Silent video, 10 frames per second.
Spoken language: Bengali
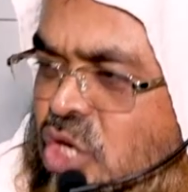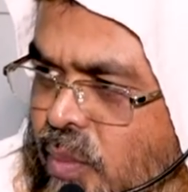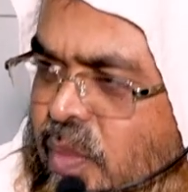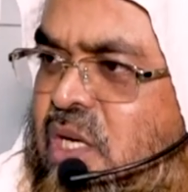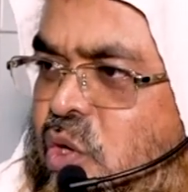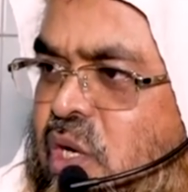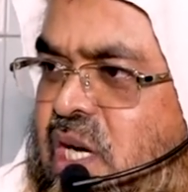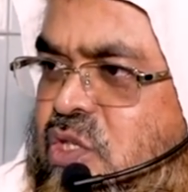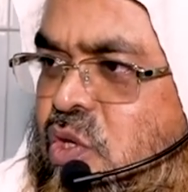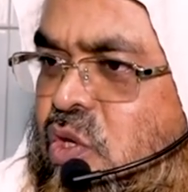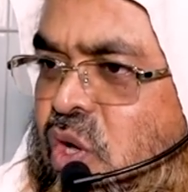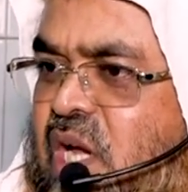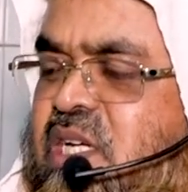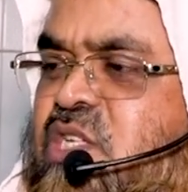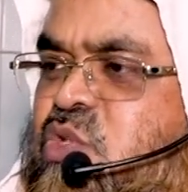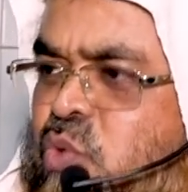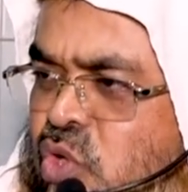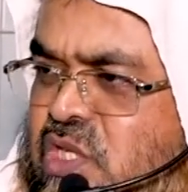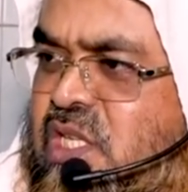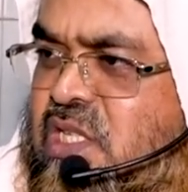সম্মান করার জন্য একটা
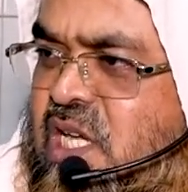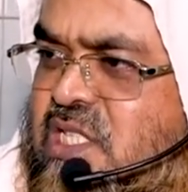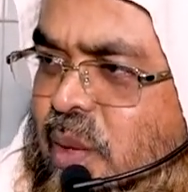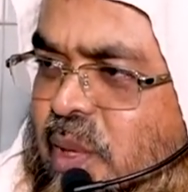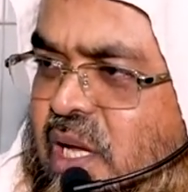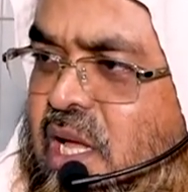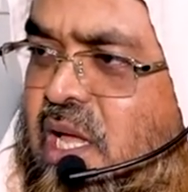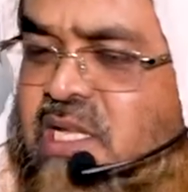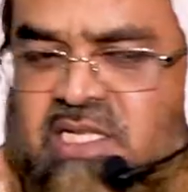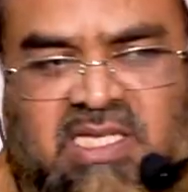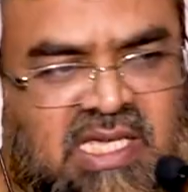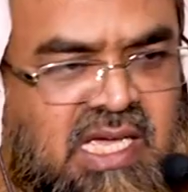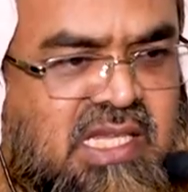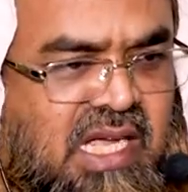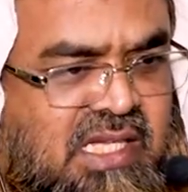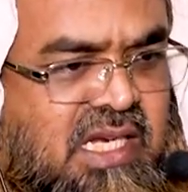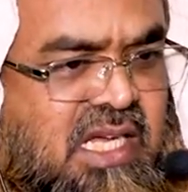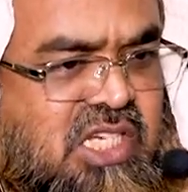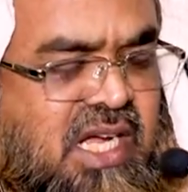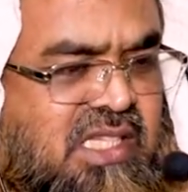সুরত দিয়ে নিয়ে যাবে গিয়ে তাদেরকে
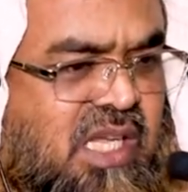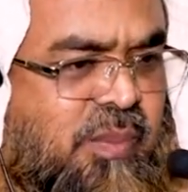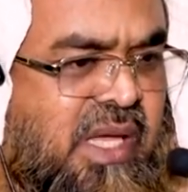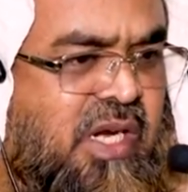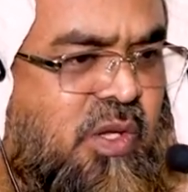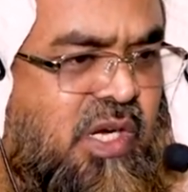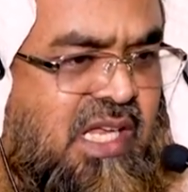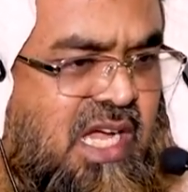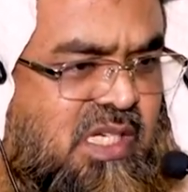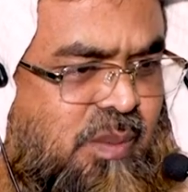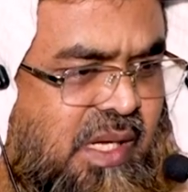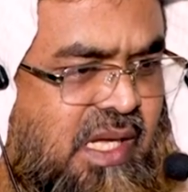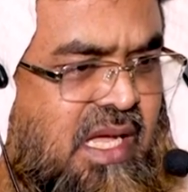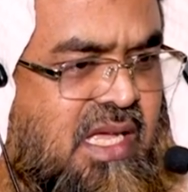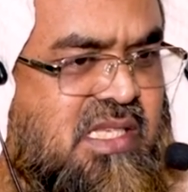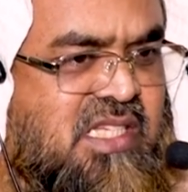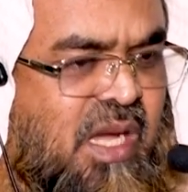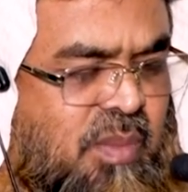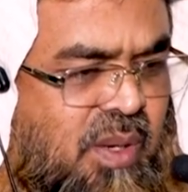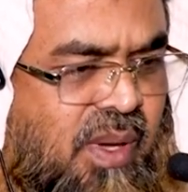সেখান থেকে বের করে নিয়ে আসবে
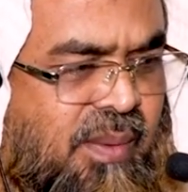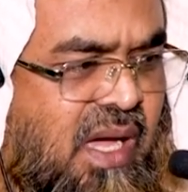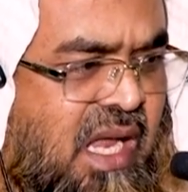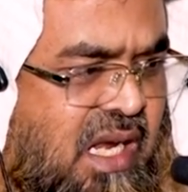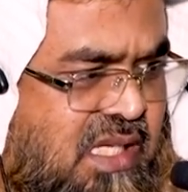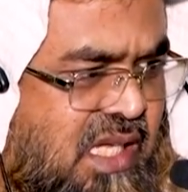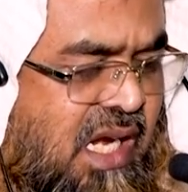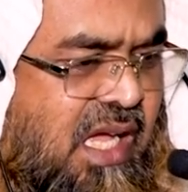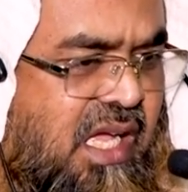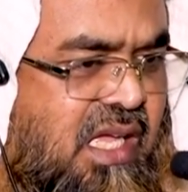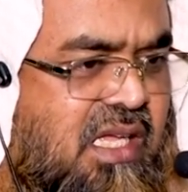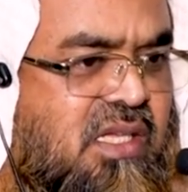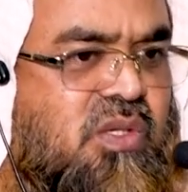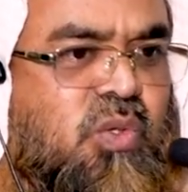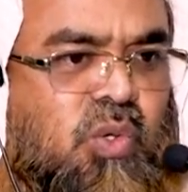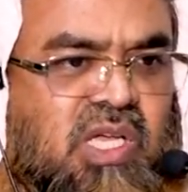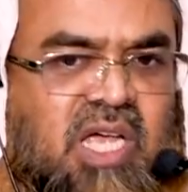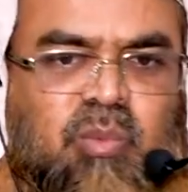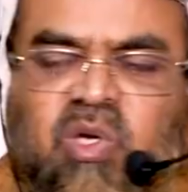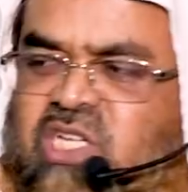যেমনিভাবে আল্লাহ তালা
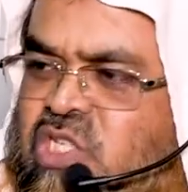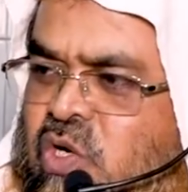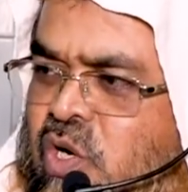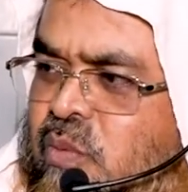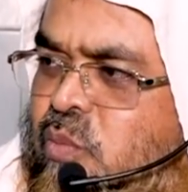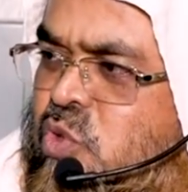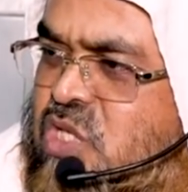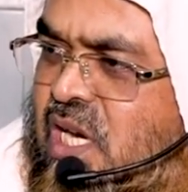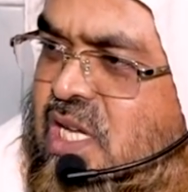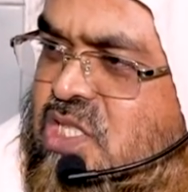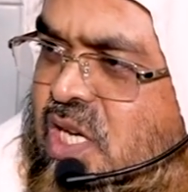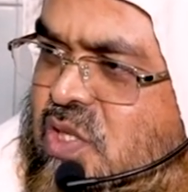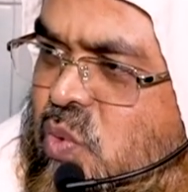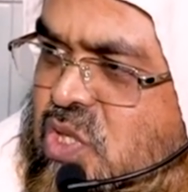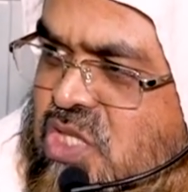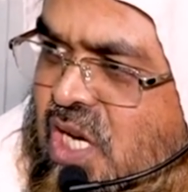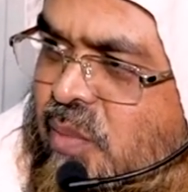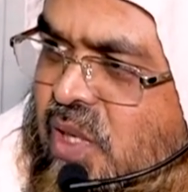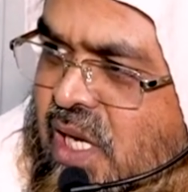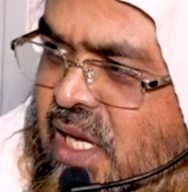দুনিয়ার বুকে যখন মুসা আলাহ
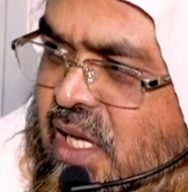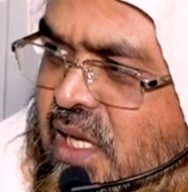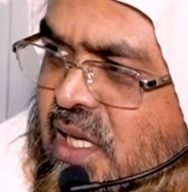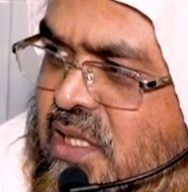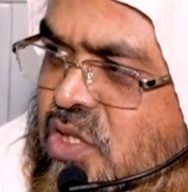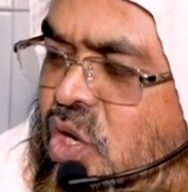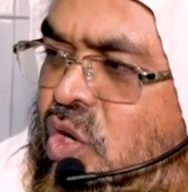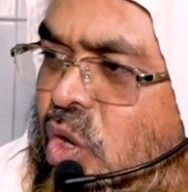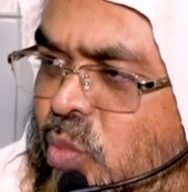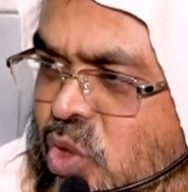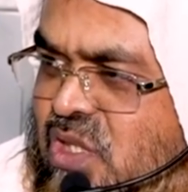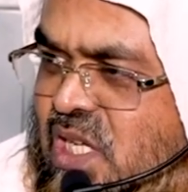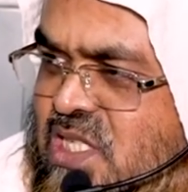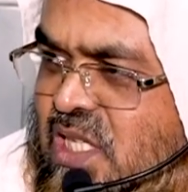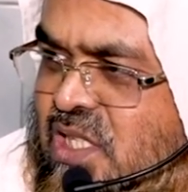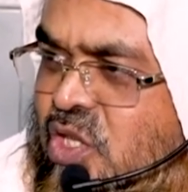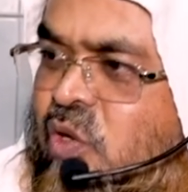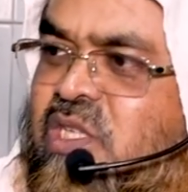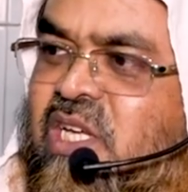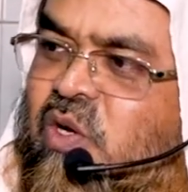সালাতুয়াসাল্লামকে যখন নবদ দিয়েছিলেন
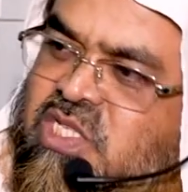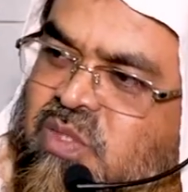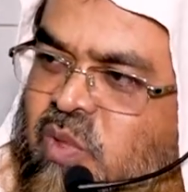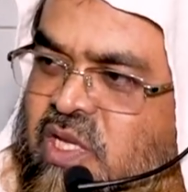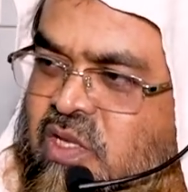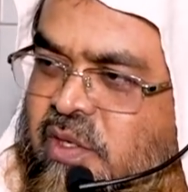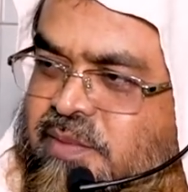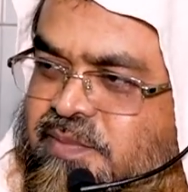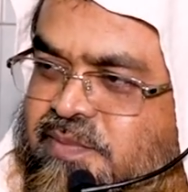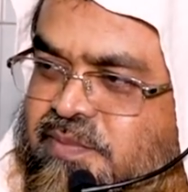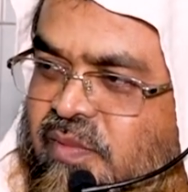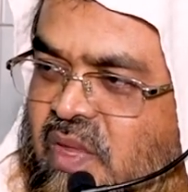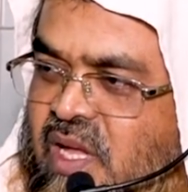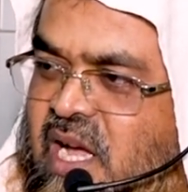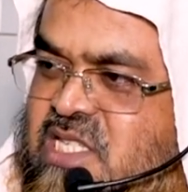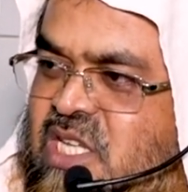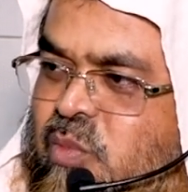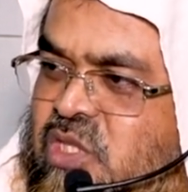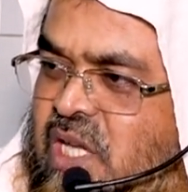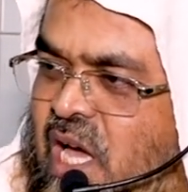তখন কি করেছেন বলেন তো গাছের
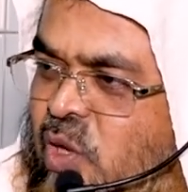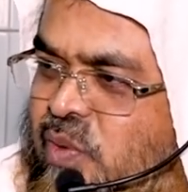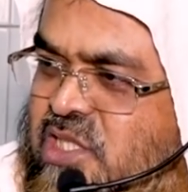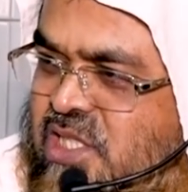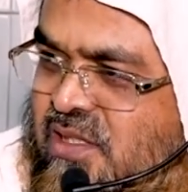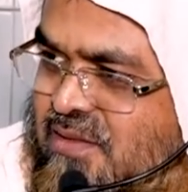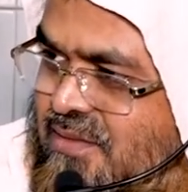মধ্যে আলো ফেলছেন